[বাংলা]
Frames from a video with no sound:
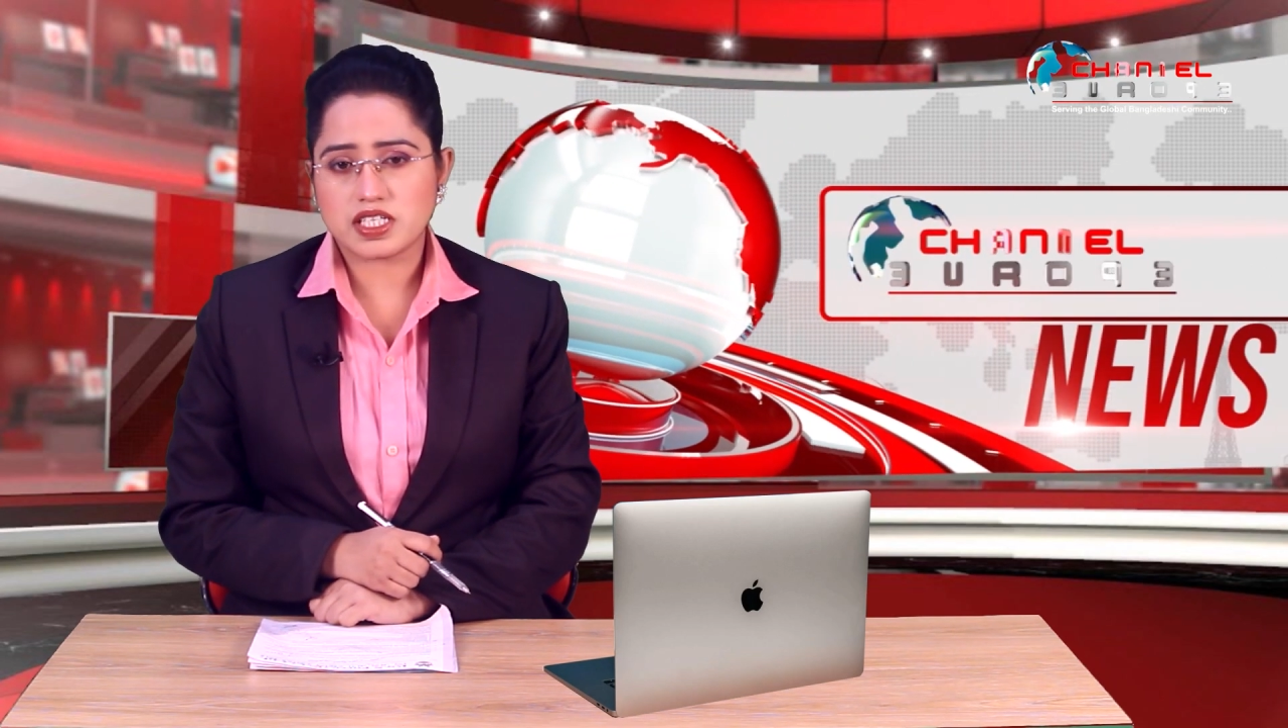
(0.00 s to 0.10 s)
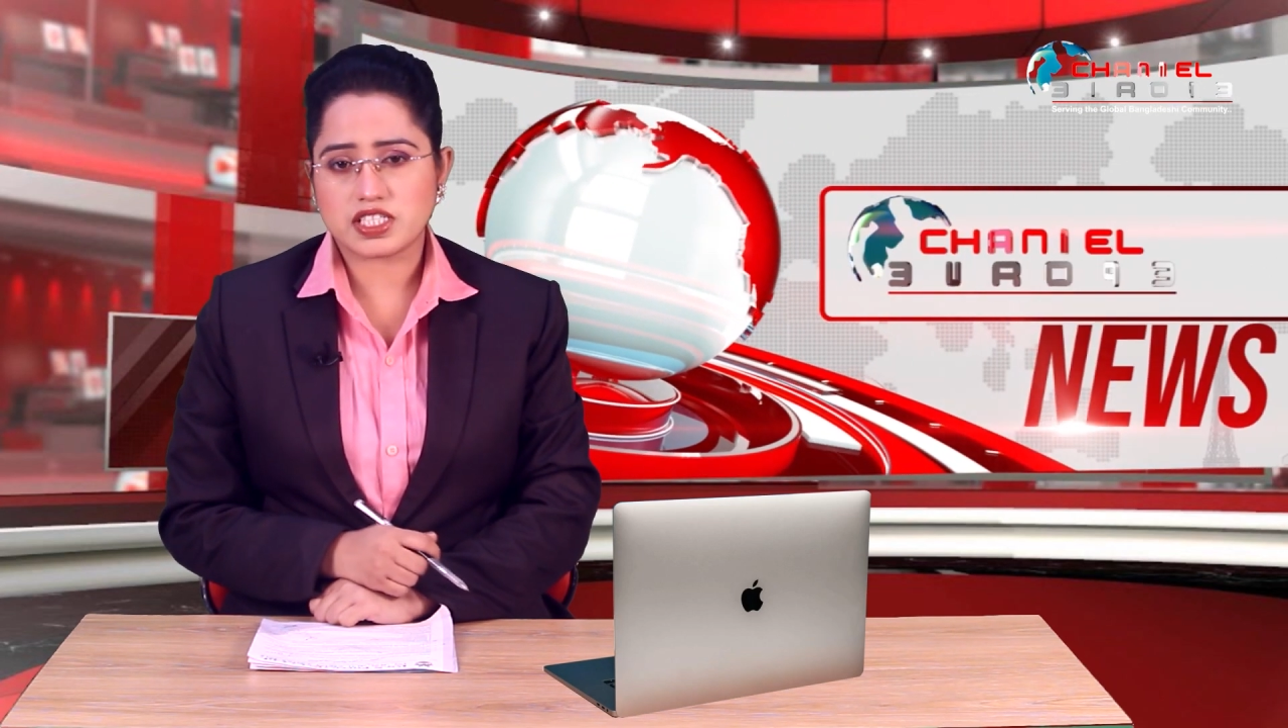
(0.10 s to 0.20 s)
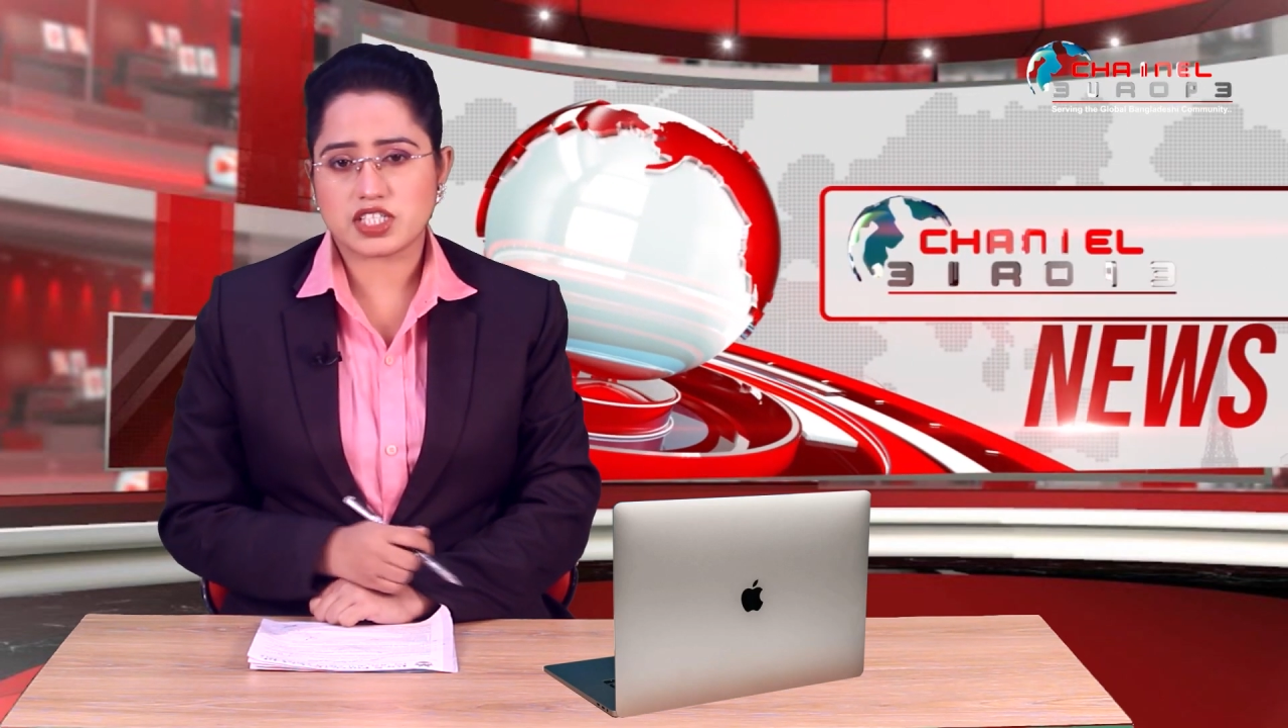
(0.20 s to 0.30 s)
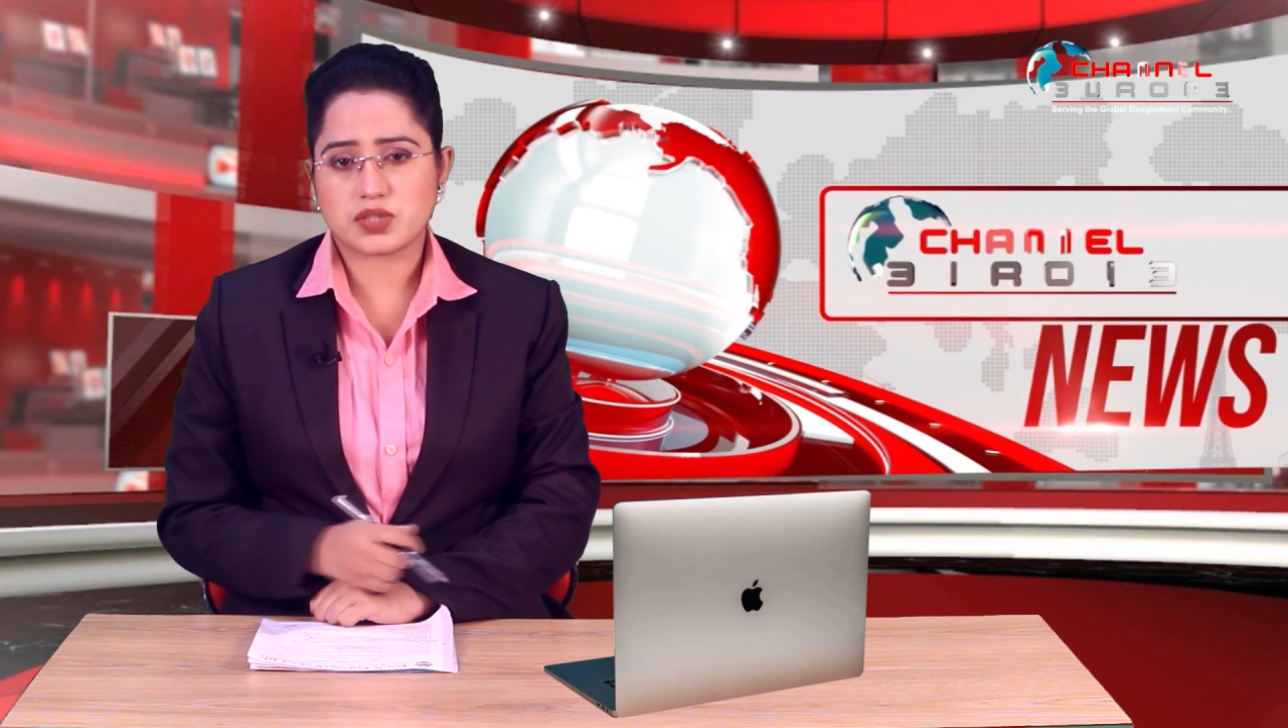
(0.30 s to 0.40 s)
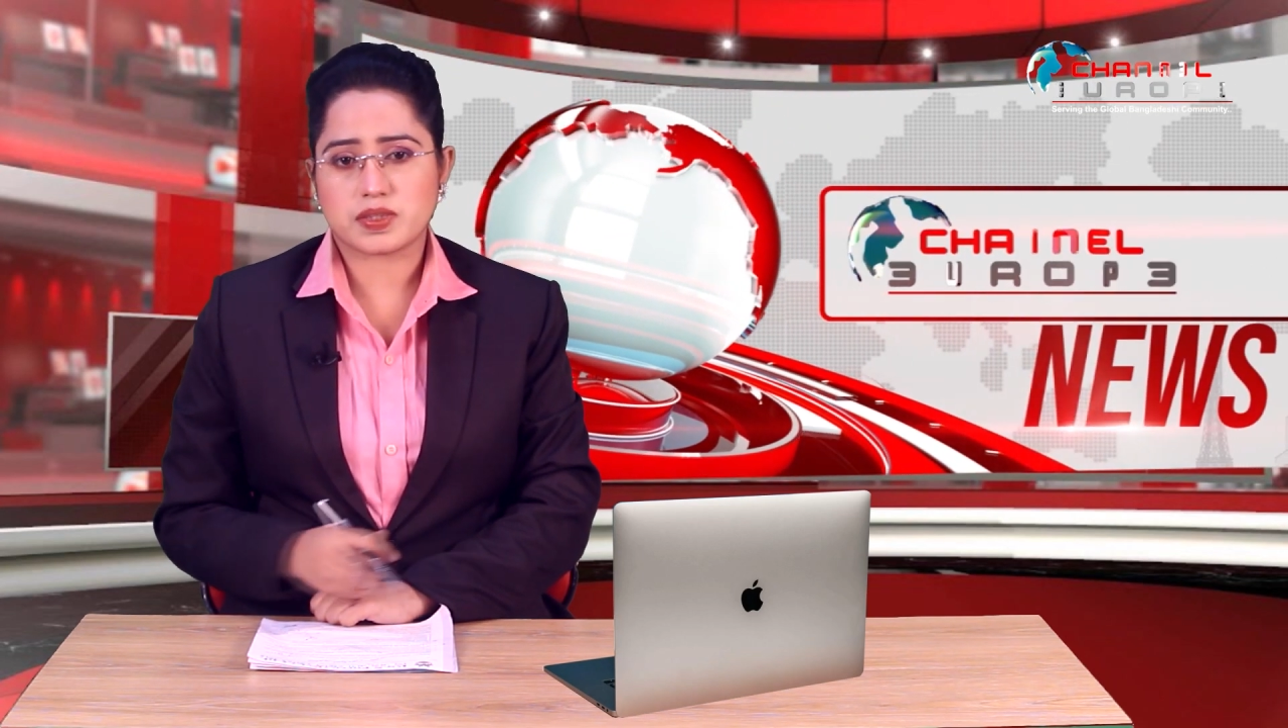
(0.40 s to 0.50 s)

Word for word: দিয়ে শেষ